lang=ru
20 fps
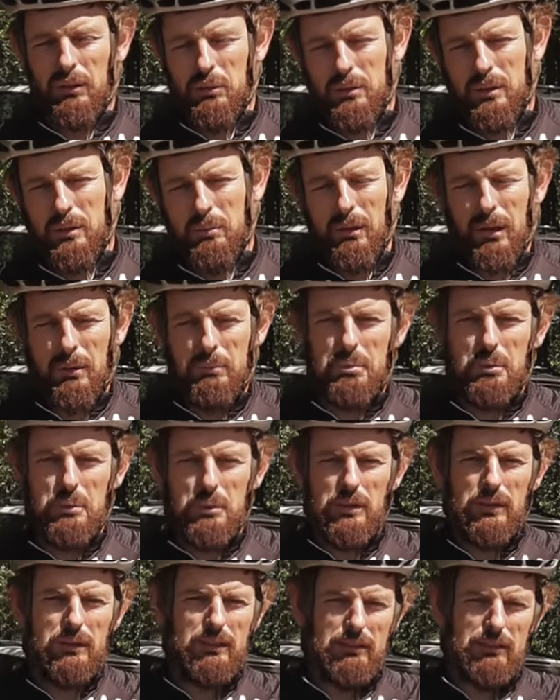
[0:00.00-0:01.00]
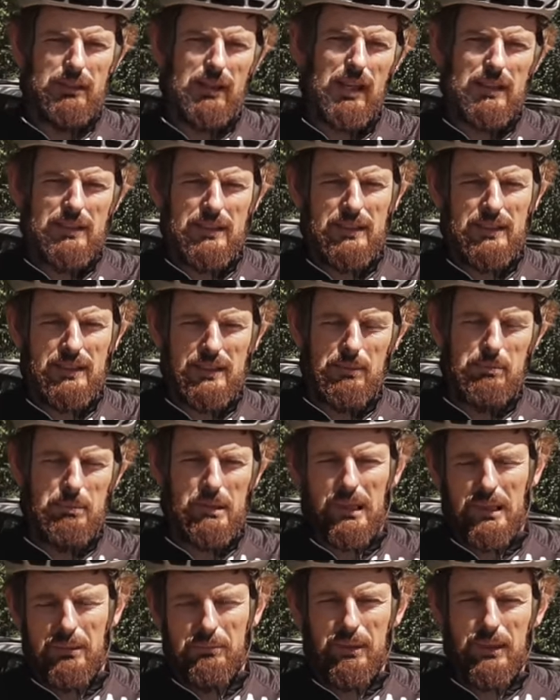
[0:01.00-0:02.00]
У тебя будет разница
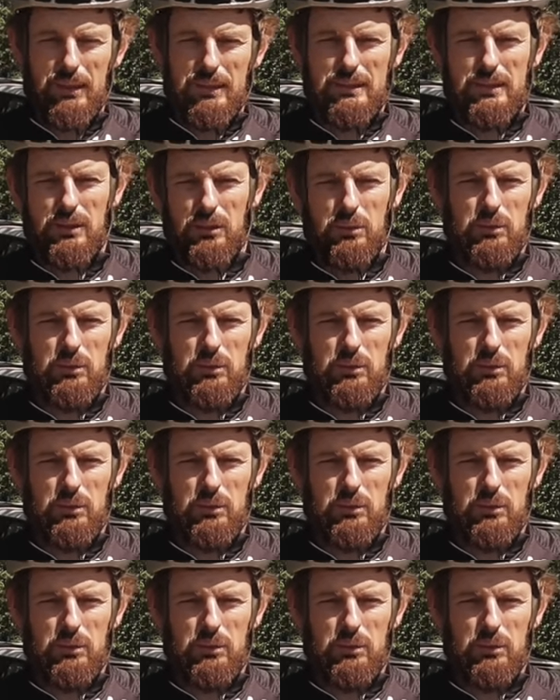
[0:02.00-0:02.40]
колебаться